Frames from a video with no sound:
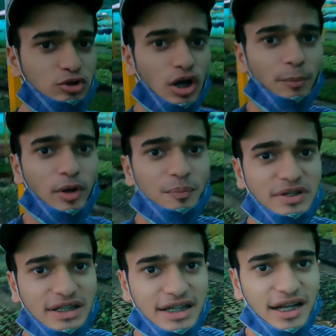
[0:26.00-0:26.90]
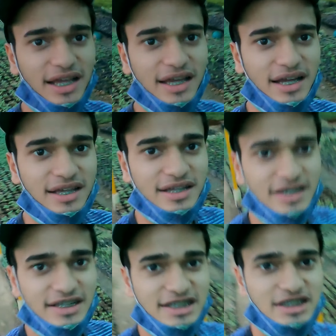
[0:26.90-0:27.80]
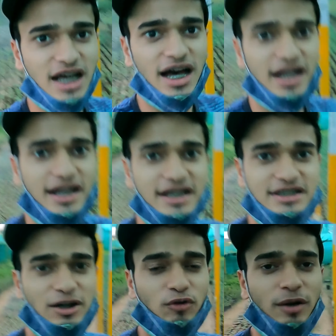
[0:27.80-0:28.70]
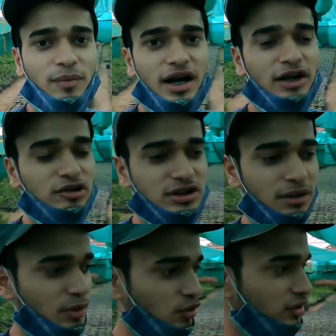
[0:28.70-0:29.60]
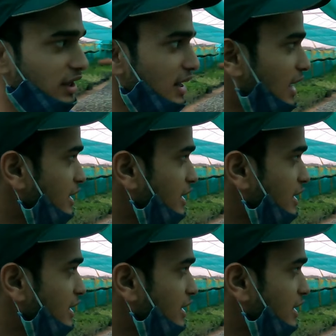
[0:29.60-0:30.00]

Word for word: तो जो आपके पीछे दिख रहे हैं ये सारे इनके सकुलेंट प्लांट और सब इन्होंने तैयार